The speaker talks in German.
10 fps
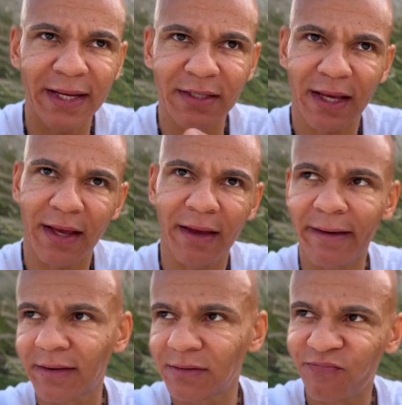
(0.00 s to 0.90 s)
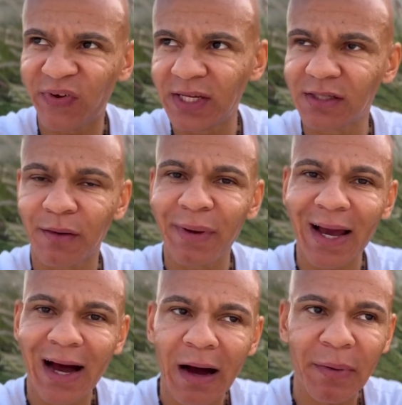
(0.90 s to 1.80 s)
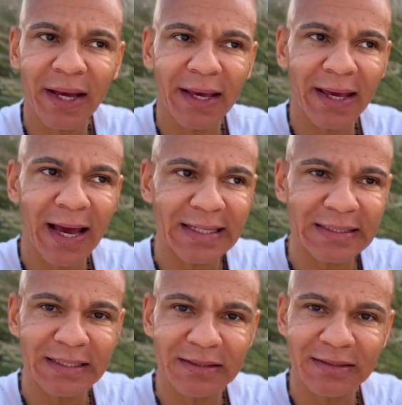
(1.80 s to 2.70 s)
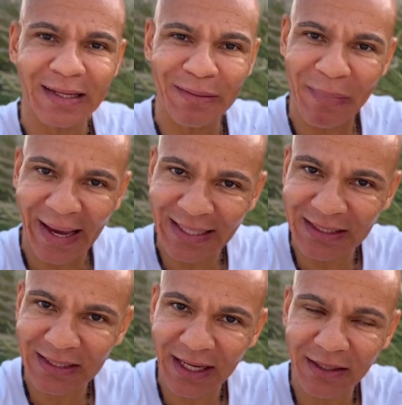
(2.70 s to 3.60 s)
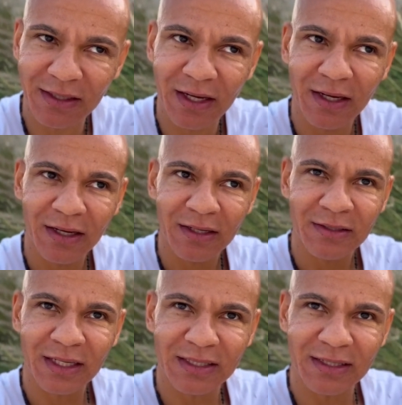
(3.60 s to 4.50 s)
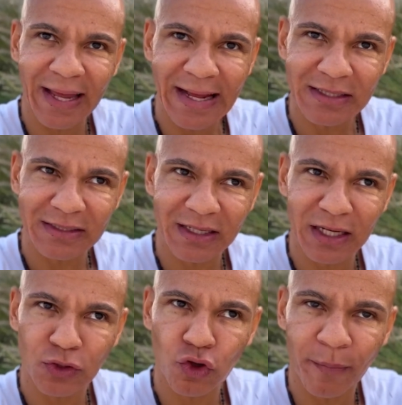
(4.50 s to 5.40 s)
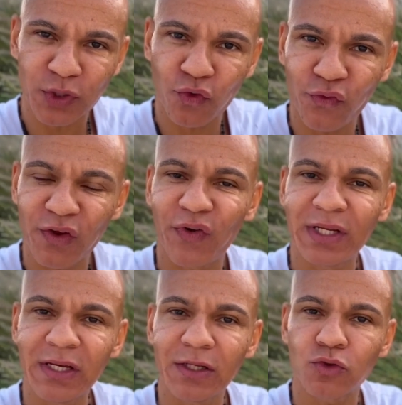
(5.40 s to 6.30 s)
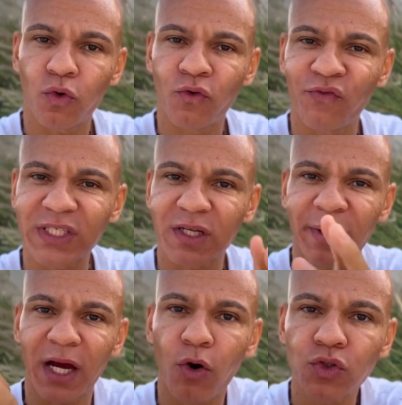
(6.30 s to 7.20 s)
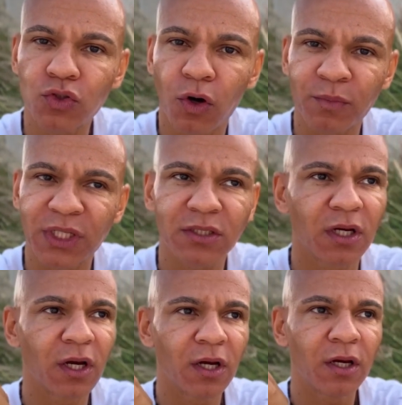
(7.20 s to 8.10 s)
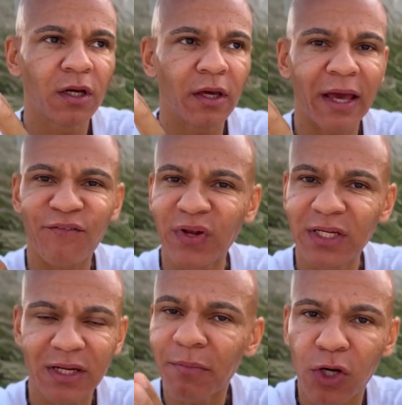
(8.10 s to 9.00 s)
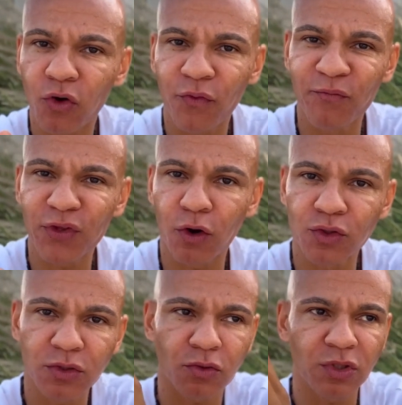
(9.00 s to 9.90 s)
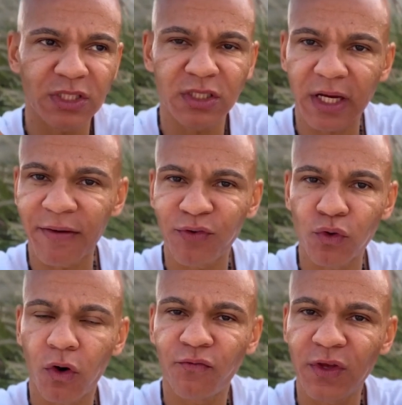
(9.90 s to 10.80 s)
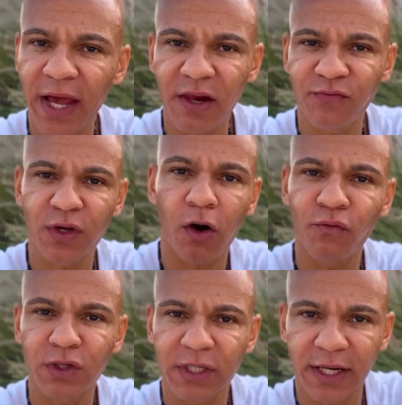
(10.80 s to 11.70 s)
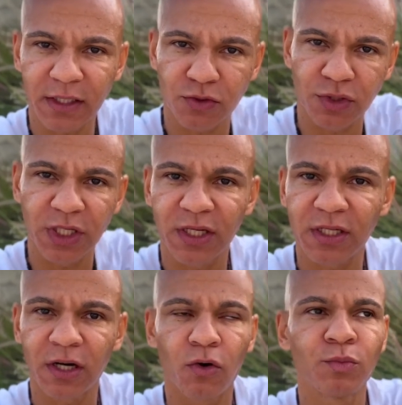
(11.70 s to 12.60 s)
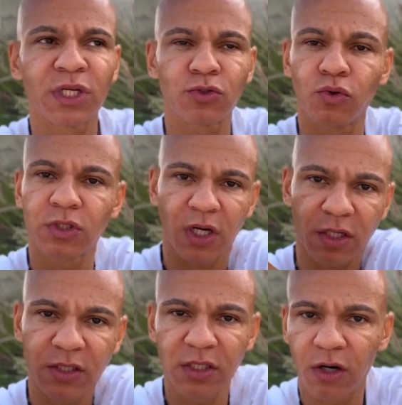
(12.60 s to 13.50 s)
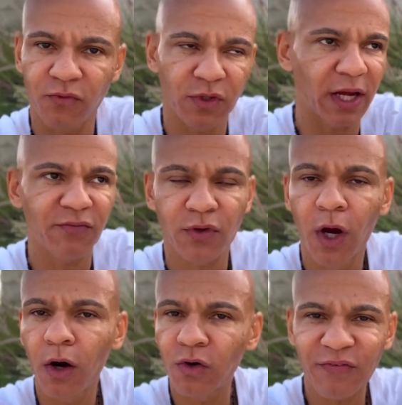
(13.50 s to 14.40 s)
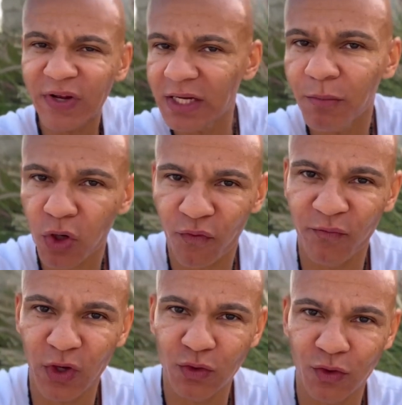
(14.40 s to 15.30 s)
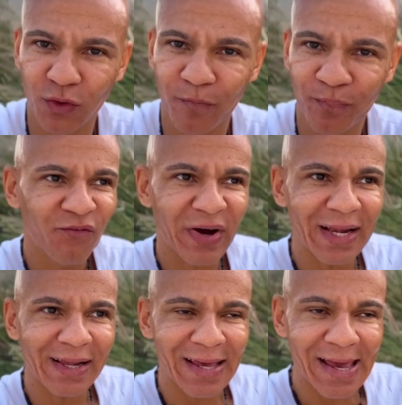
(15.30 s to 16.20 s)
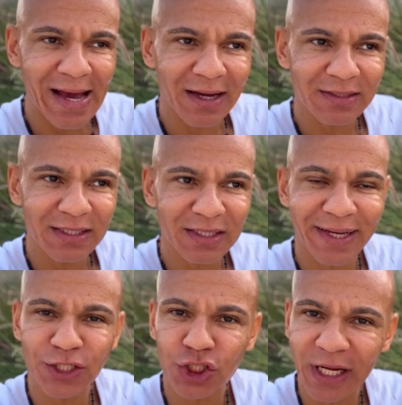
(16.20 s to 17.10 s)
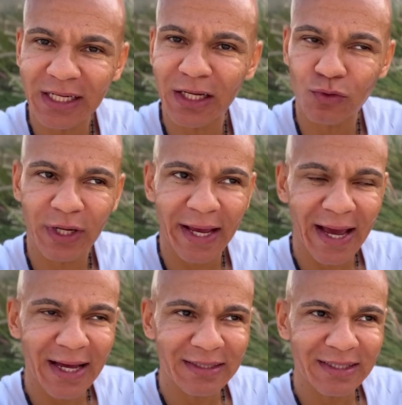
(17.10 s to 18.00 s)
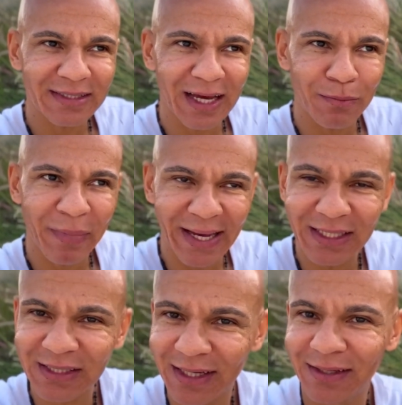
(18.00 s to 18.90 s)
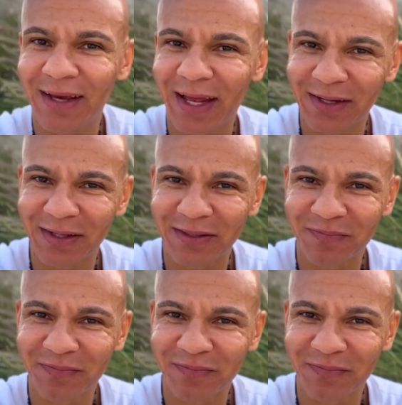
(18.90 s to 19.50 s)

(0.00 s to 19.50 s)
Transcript: denkt, er verdient dann mehr, aber er hat nicht den Mindset, dass er denkt, dass er dann doppelt so viel verdient und was dabei rauskommt ist, er verdient immer noch 5000 und das ist einfach nur auf die Hälfte aufgeteilt. Also hier geht der Umsatz runter, hier auf die Hälfte und er verdient immer noch 5000 Euro. Weil er hat nicht seinen Standard oder er hat nicht sein Mindset geändert.